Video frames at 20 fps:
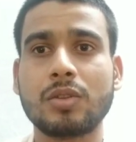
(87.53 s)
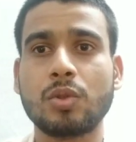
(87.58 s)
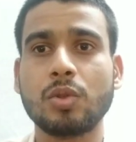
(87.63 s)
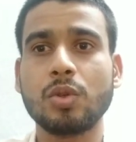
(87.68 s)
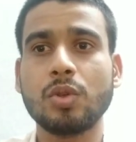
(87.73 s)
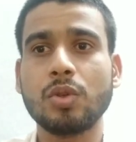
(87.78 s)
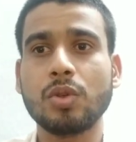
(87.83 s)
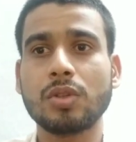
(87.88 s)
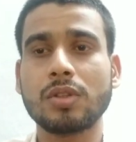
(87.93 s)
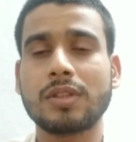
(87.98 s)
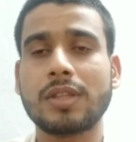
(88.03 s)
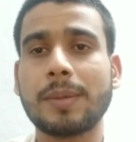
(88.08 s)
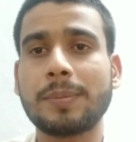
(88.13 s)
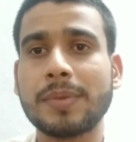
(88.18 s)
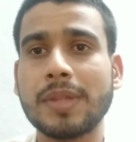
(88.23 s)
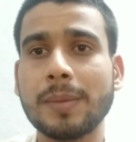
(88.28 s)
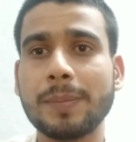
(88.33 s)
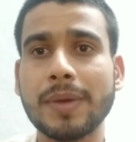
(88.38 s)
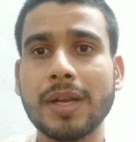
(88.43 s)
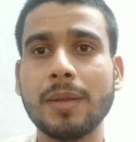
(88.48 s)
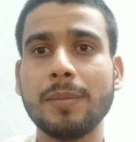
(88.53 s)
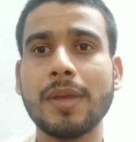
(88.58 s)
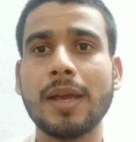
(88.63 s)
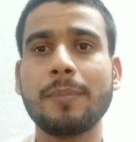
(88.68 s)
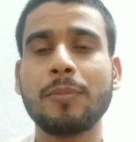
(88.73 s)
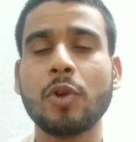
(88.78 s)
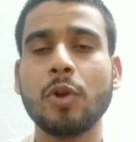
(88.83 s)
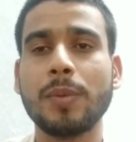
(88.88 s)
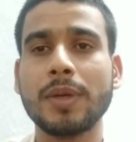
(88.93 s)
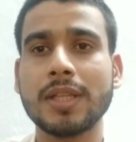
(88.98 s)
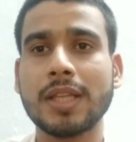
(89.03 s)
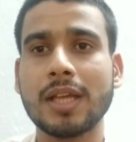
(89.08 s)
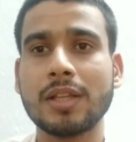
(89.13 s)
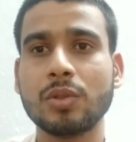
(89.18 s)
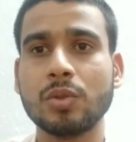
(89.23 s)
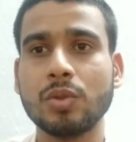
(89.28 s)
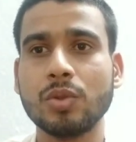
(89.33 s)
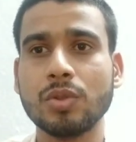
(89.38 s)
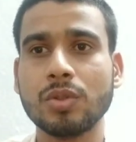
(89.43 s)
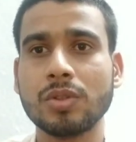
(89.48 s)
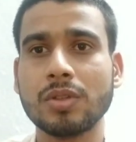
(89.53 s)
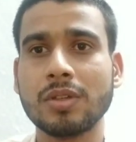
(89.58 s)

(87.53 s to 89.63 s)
तो सबसे पहले मैं आपको बता दूं